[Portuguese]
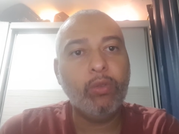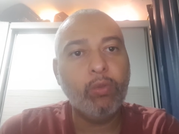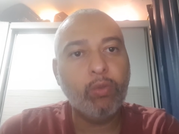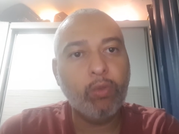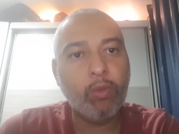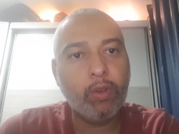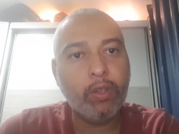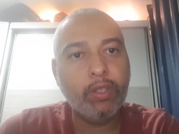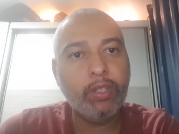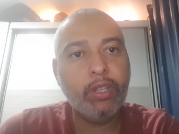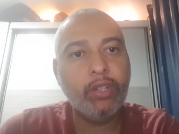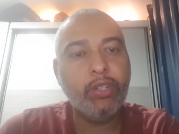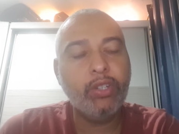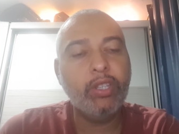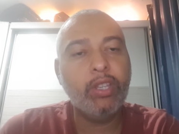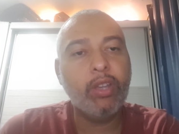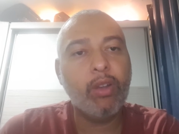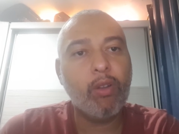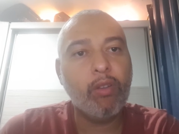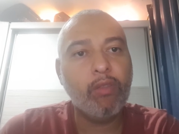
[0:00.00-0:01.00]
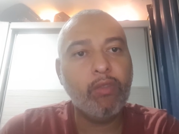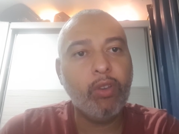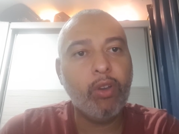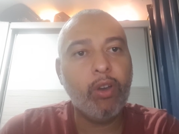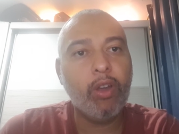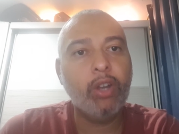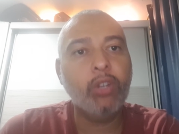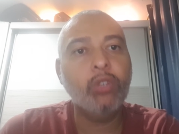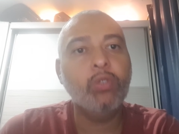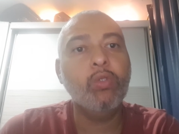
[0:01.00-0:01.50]
do 11, às 19
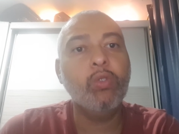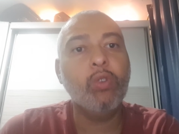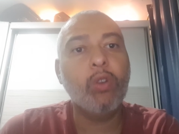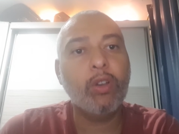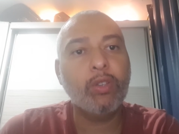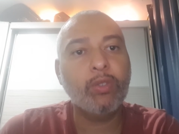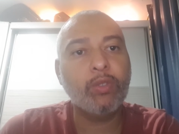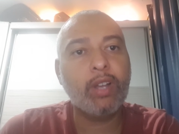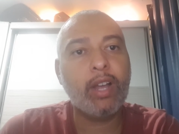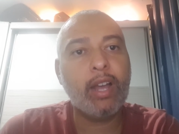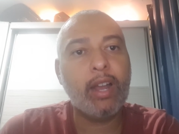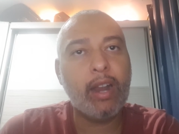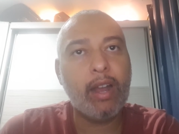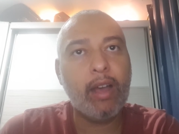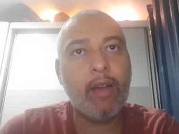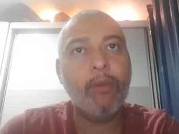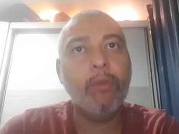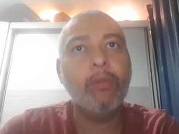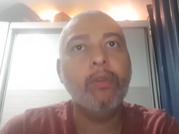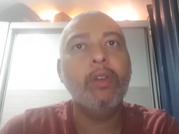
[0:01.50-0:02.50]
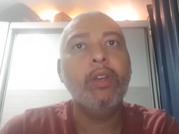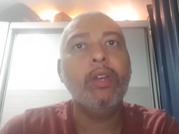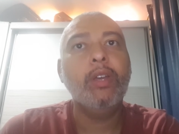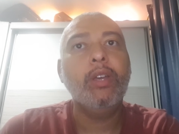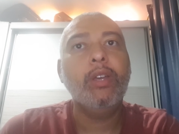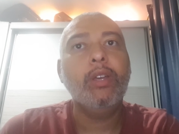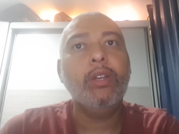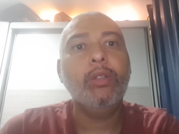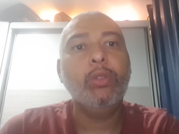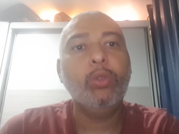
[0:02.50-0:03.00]
horas, no nosso canal
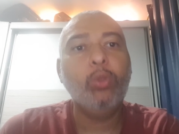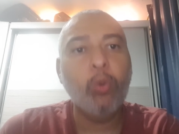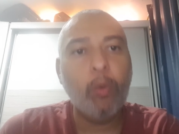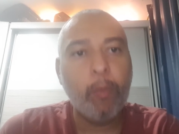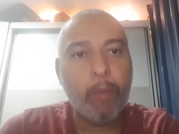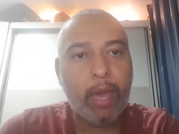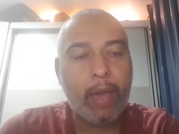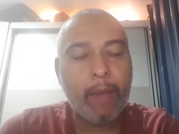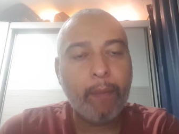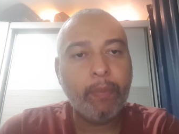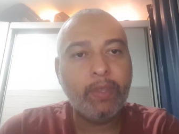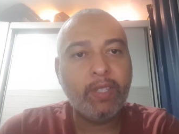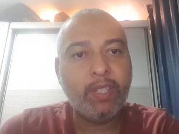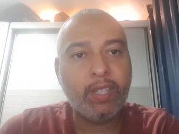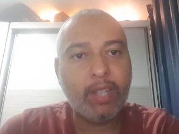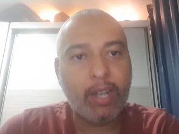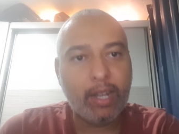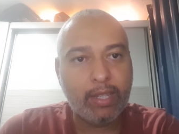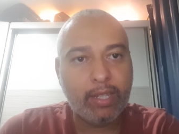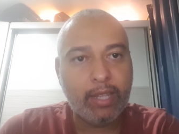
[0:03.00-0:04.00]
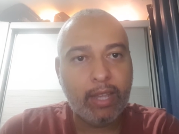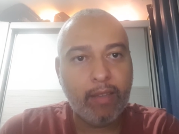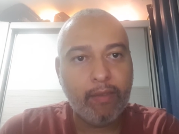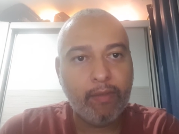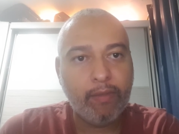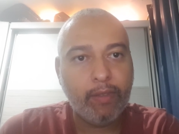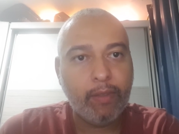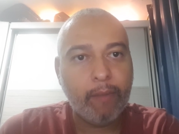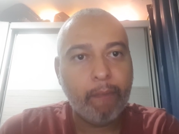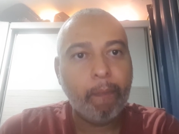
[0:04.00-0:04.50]
do MEP Sinazef.
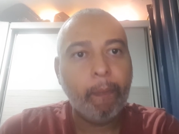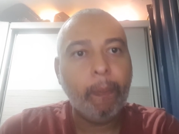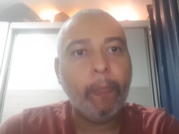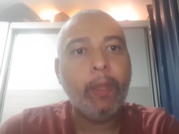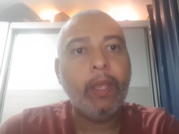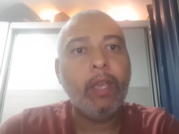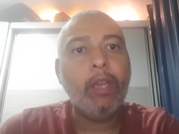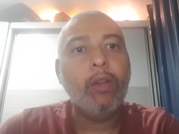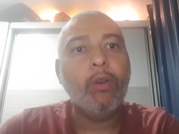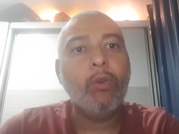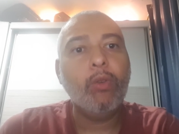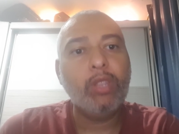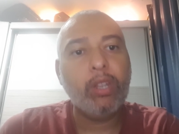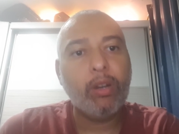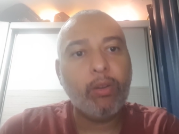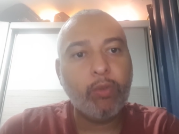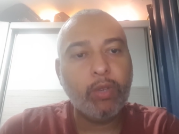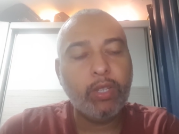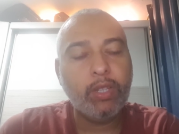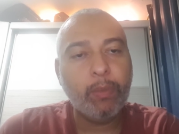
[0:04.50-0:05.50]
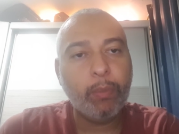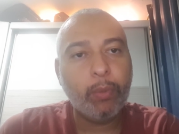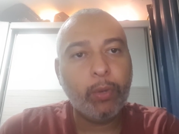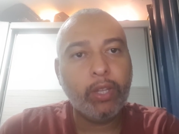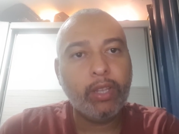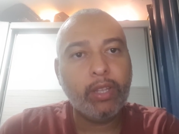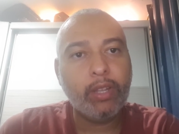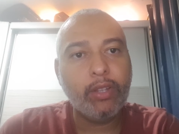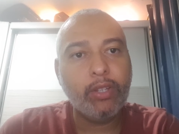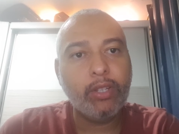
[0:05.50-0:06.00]
Outra coisa
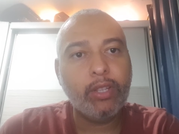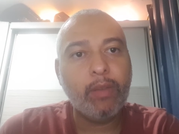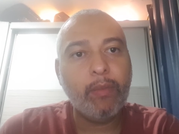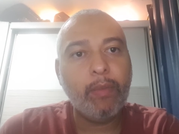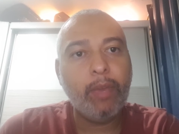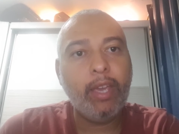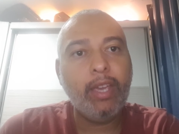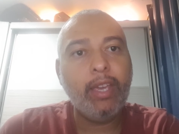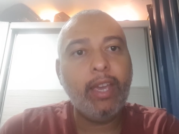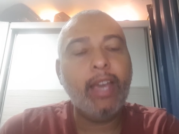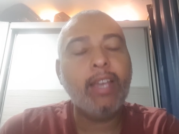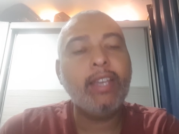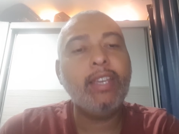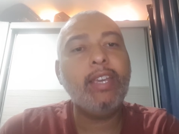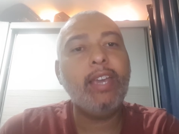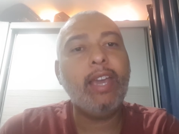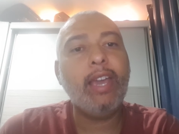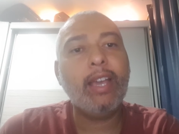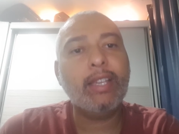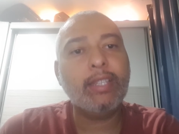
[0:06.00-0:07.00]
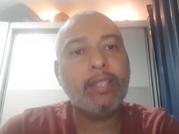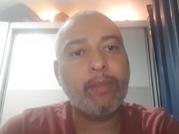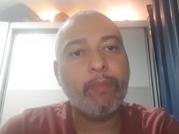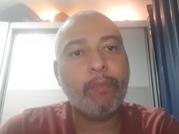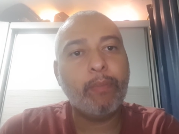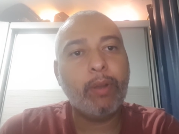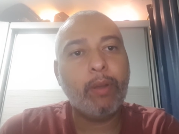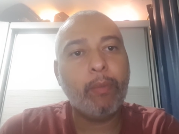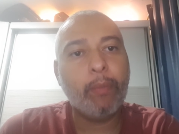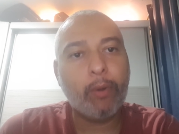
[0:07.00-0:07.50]
importante também é que essa
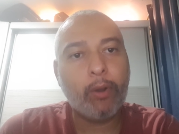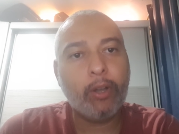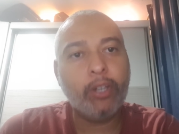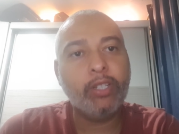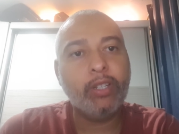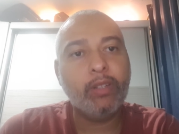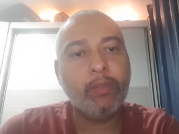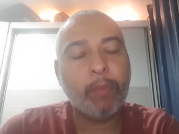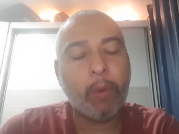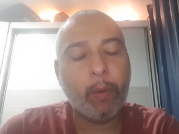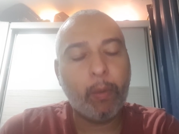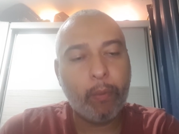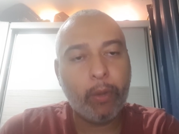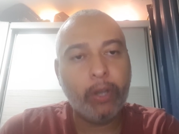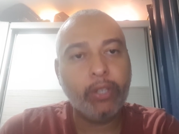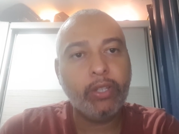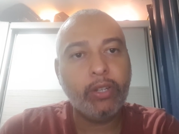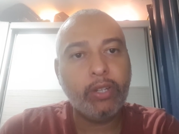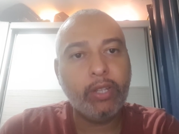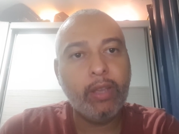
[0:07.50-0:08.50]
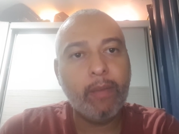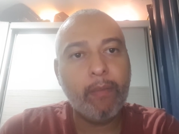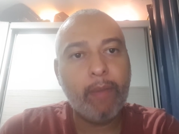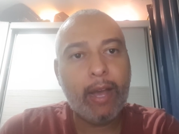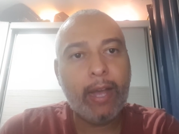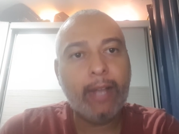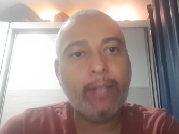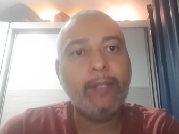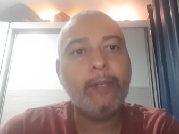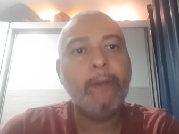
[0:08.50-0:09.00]
proposta, proposta de
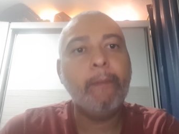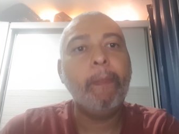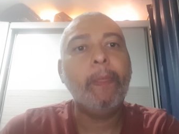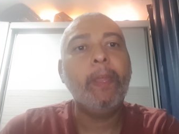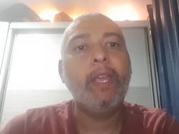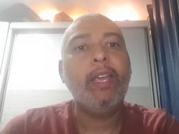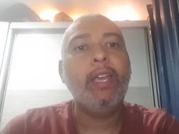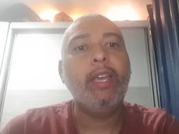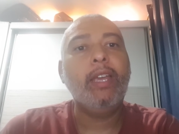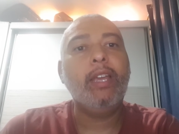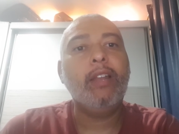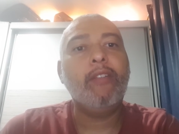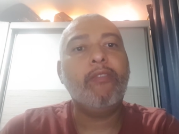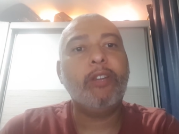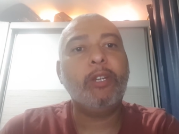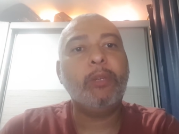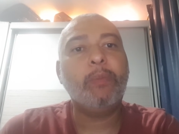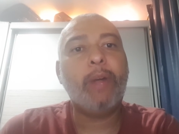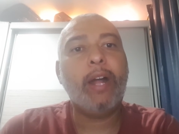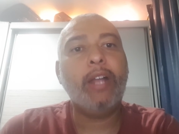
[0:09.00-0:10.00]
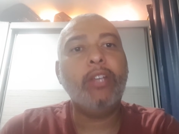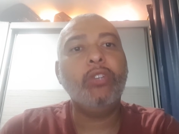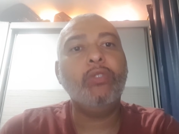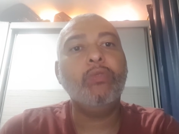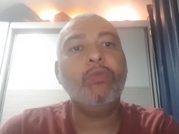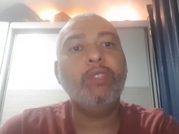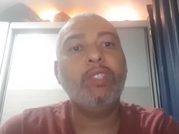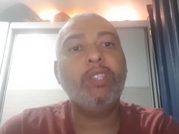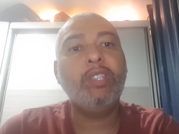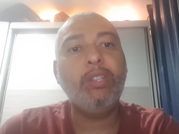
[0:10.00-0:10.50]
debate ela faz parte de
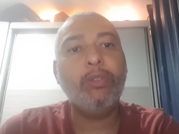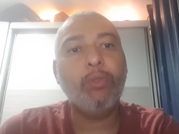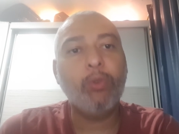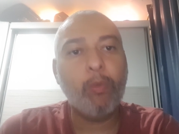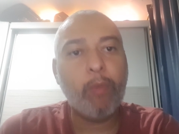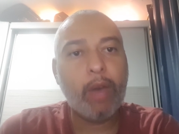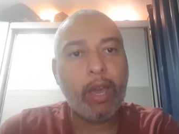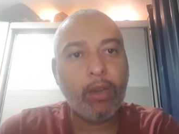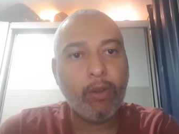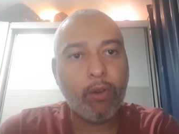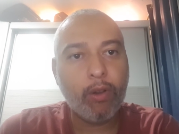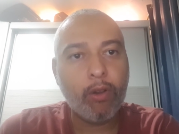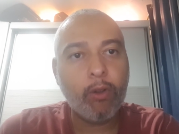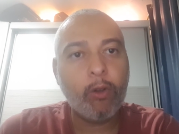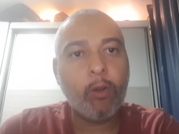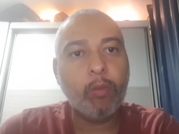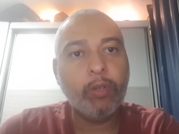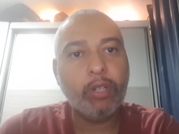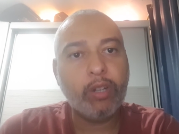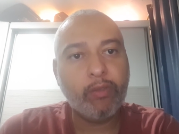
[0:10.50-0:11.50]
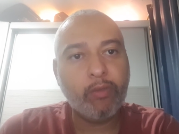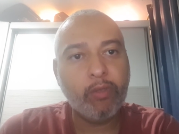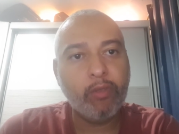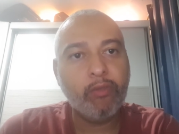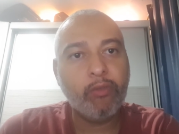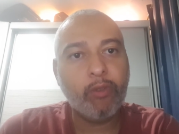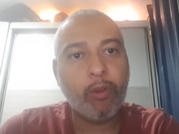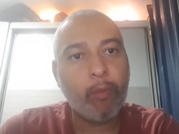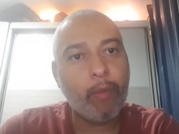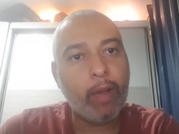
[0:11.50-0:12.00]
um ciclo maior, como já fui
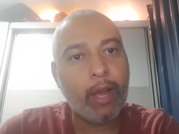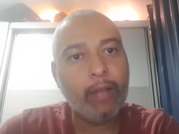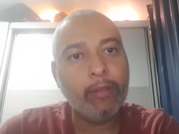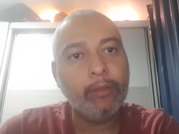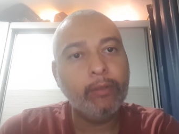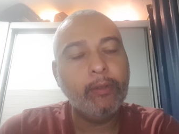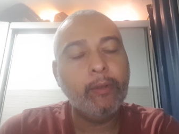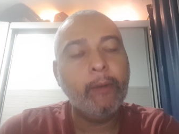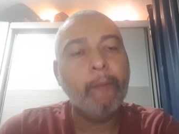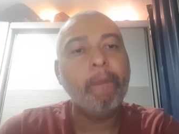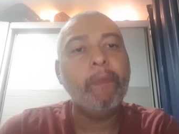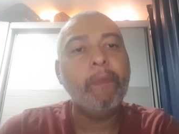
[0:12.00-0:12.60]
informado,